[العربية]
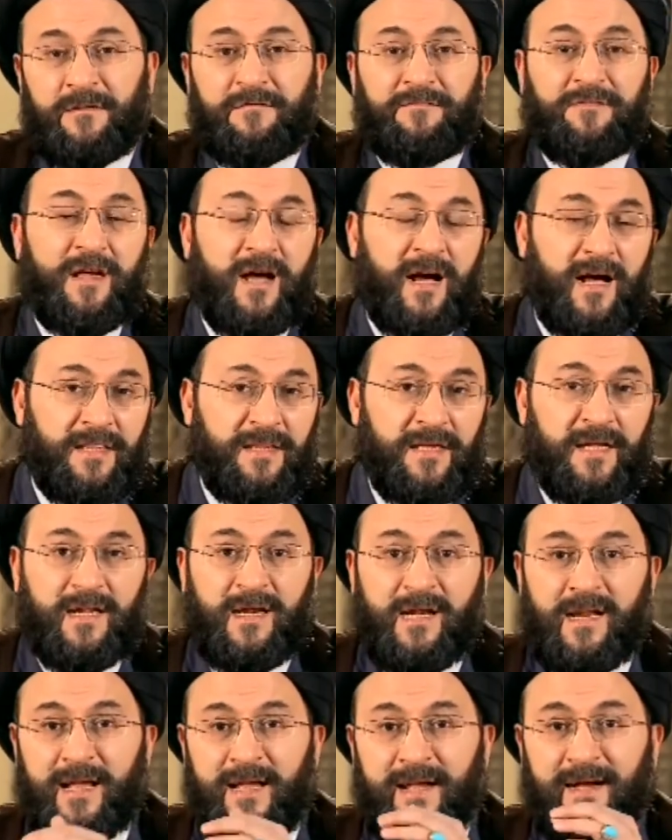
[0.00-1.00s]
في هذه
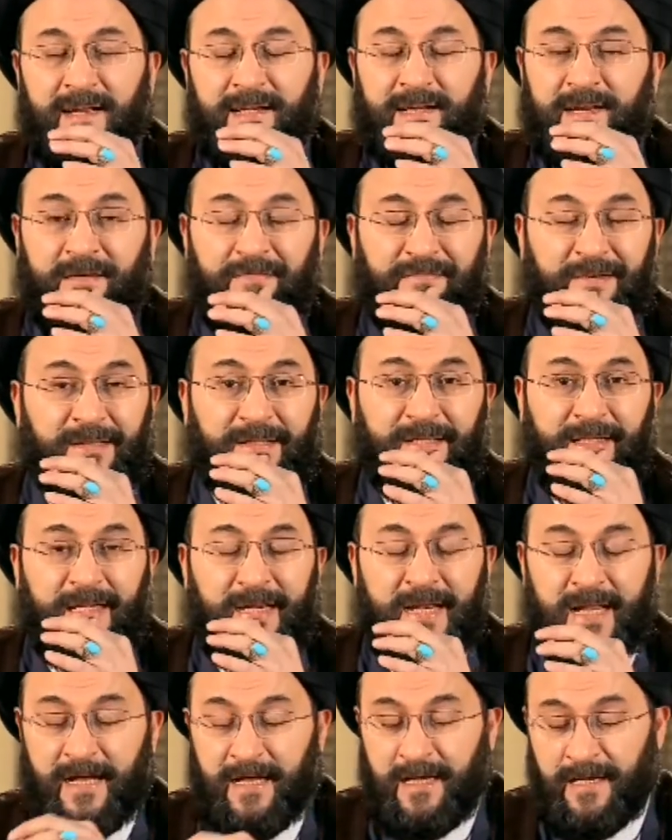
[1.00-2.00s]
الليالي
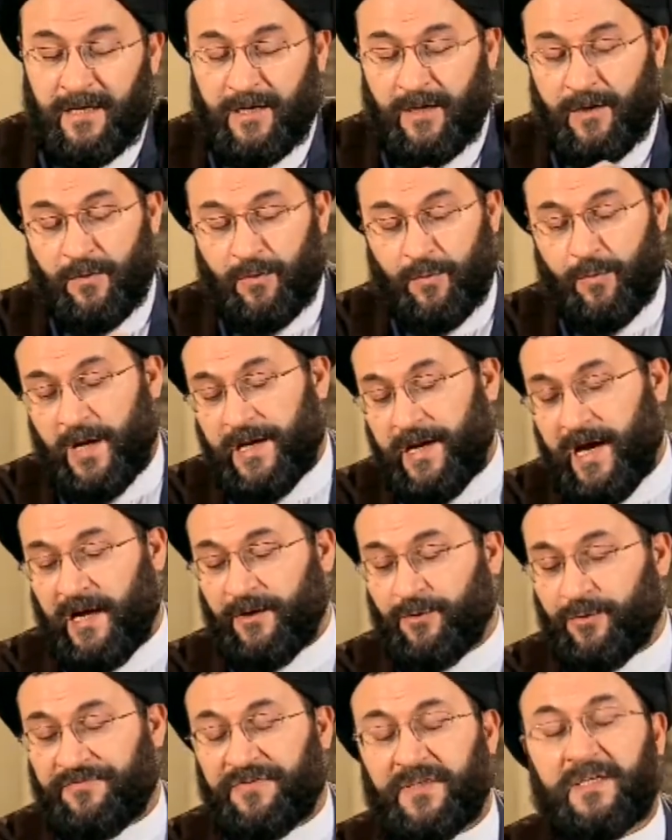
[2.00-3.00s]
الفضيله
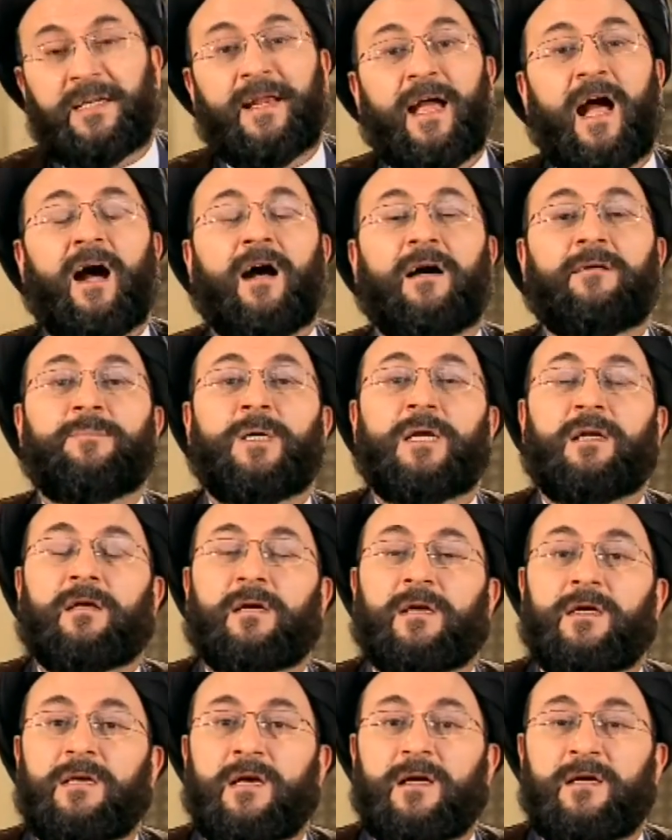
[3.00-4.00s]
ونحن في رحاب
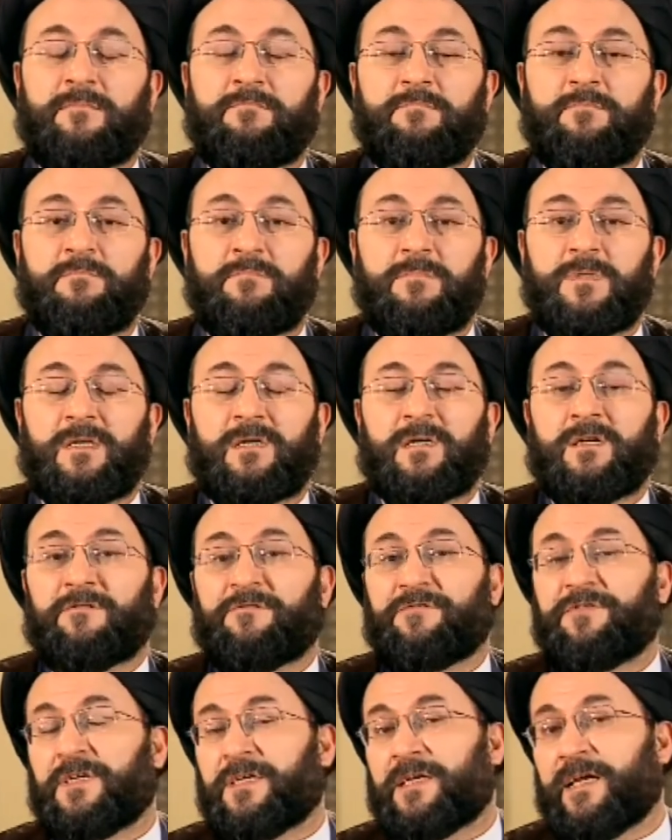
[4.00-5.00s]
القيم
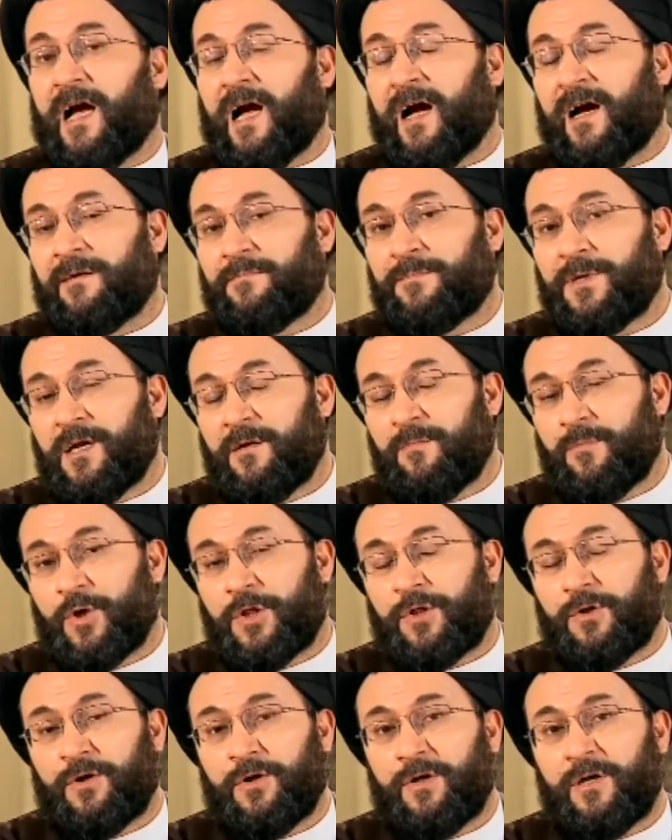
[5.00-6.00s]
في رحاب
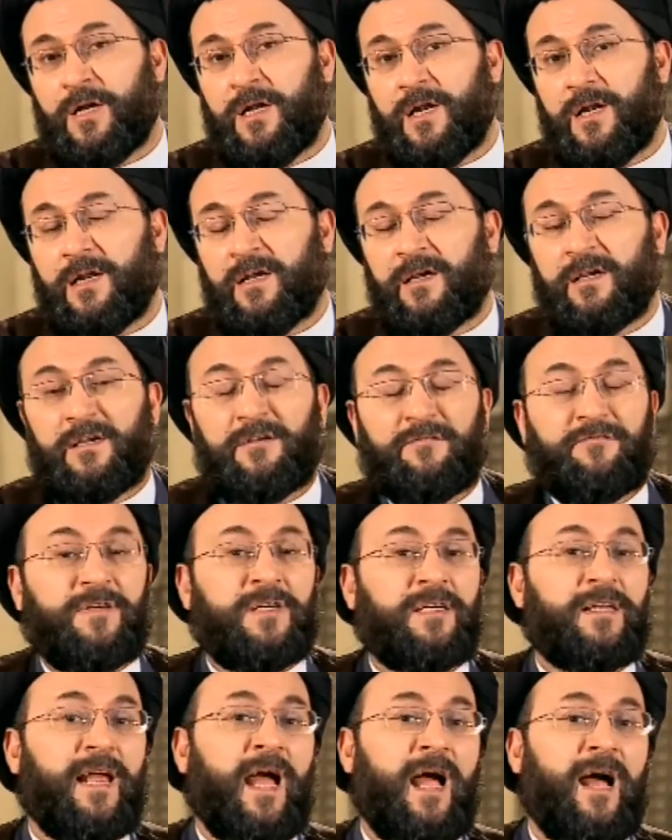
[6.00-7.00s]
المثل
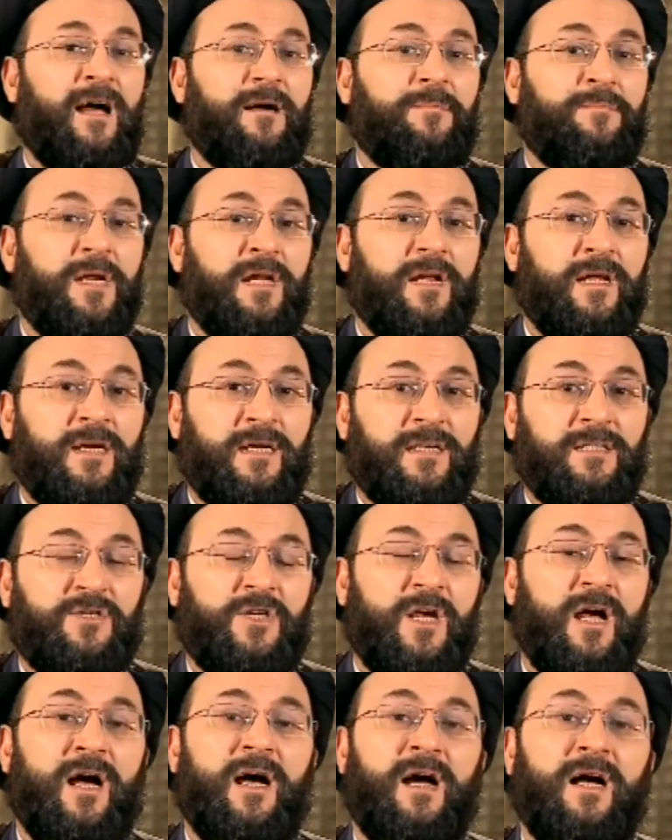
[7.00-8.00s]
في رحاب
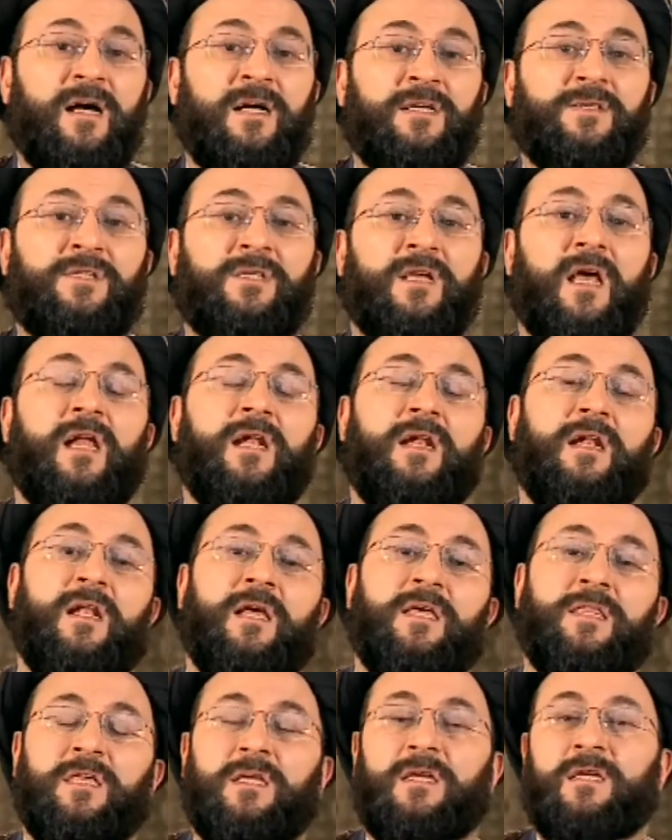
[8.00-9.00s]
الاعجاز
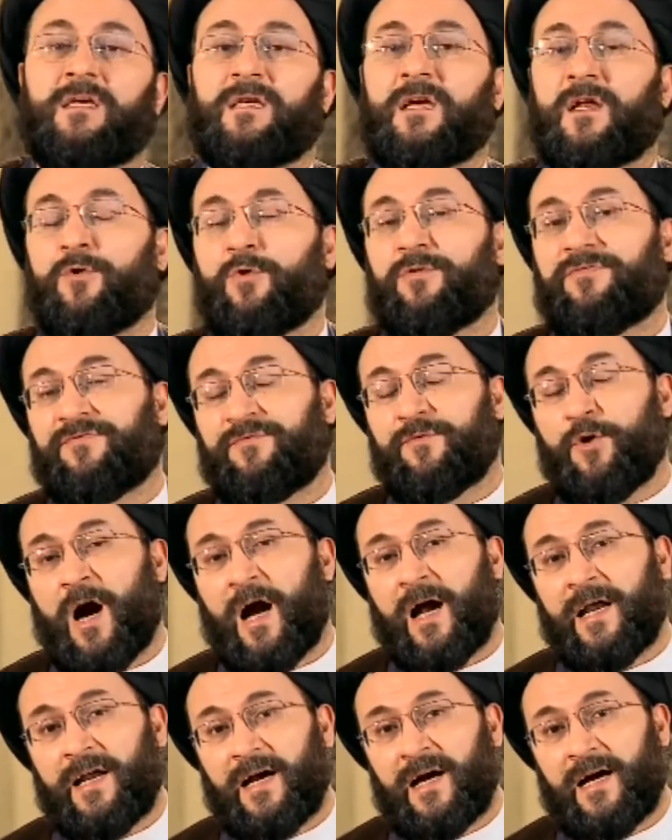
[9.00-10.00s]
الذي يلف
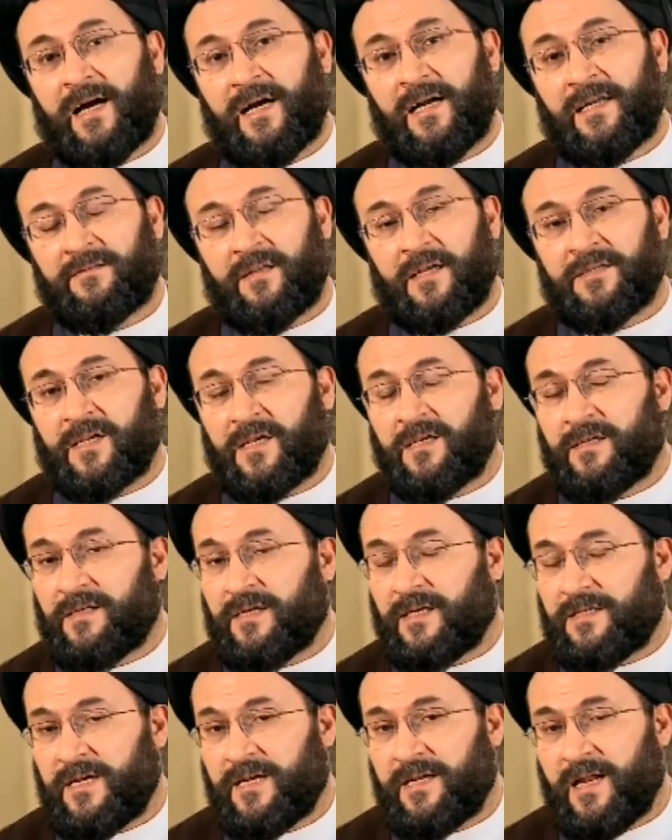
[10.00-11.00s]
حياه
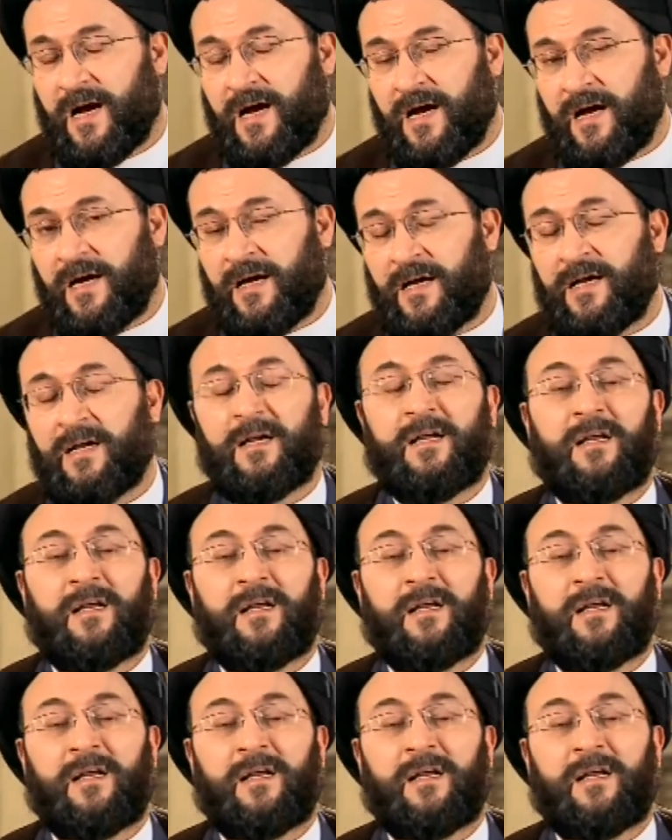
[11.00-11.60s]
سيدنا